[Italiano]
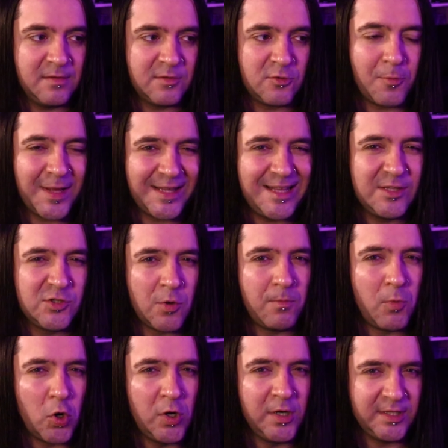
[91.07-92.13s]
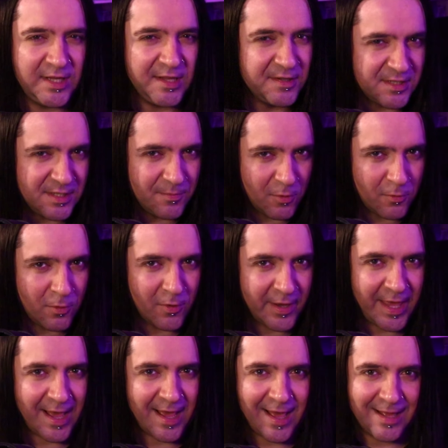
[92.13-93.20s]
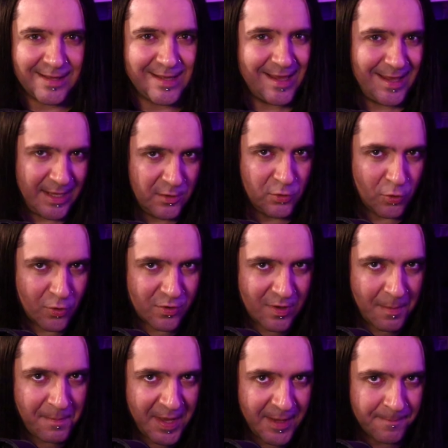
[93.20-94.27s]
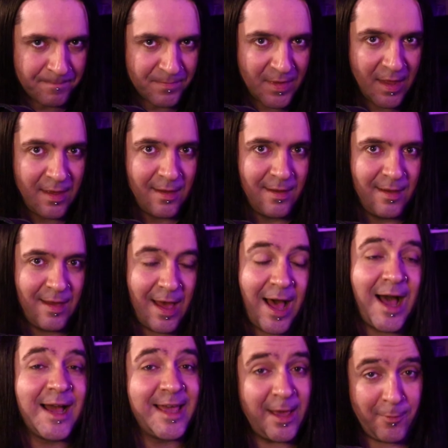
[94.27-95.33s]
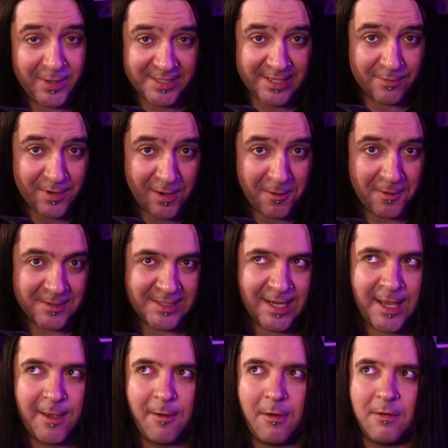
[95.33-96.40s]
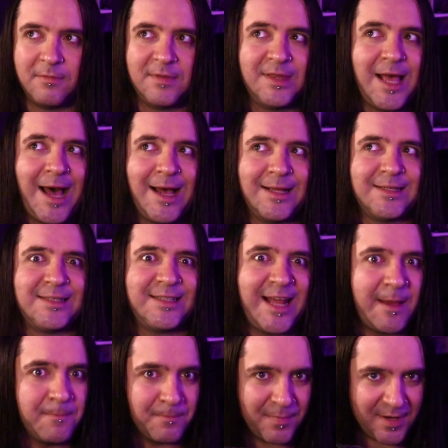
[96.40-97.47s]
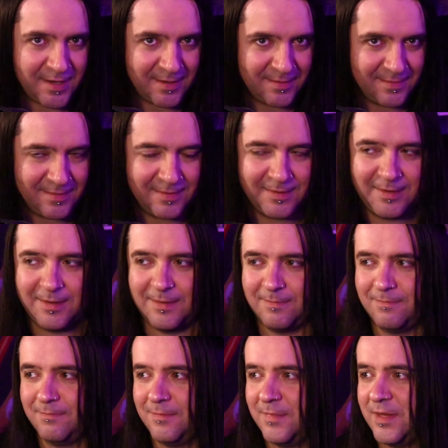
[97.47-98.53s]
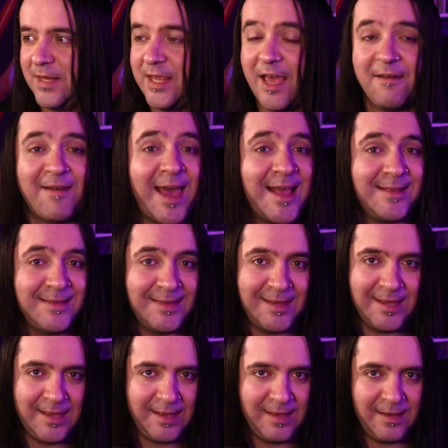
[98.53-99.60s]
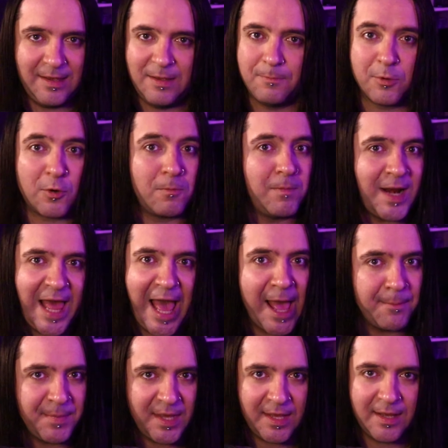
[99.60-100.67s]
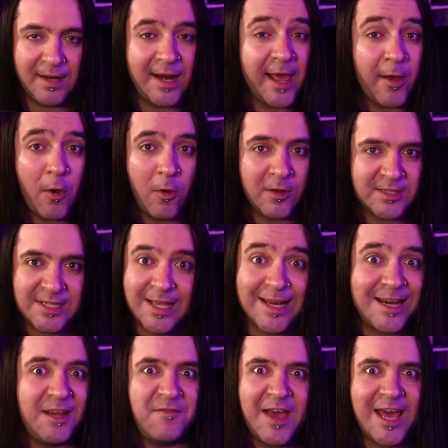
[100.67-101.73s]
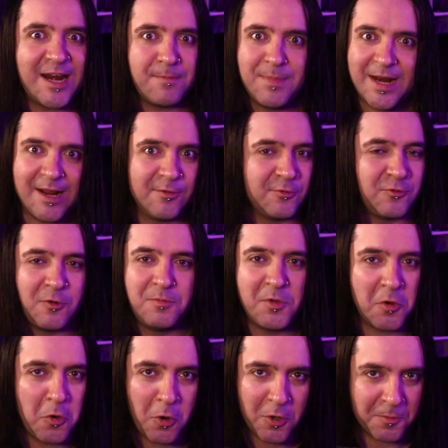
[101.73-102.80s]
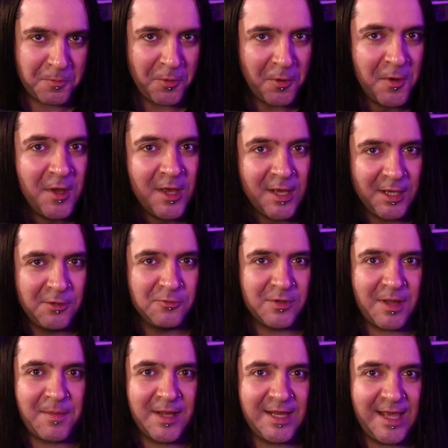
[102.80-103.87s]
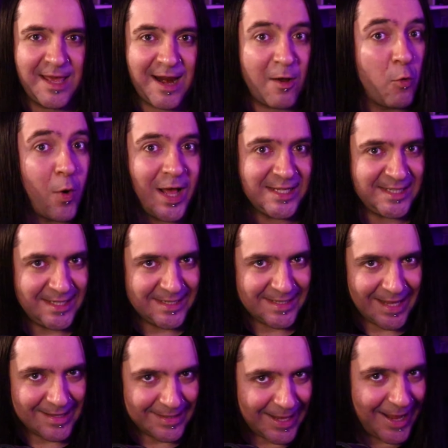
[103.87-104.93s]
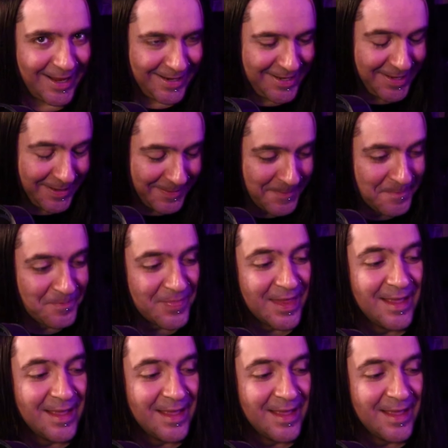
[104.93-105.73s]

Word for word: somatizzo moltissimo quello che accade intorno a me anche questa è una cosa che ho da sempre. Gli eventi, i problemi, le cose riverberano sul mio corpo in una maniera quasi istantanea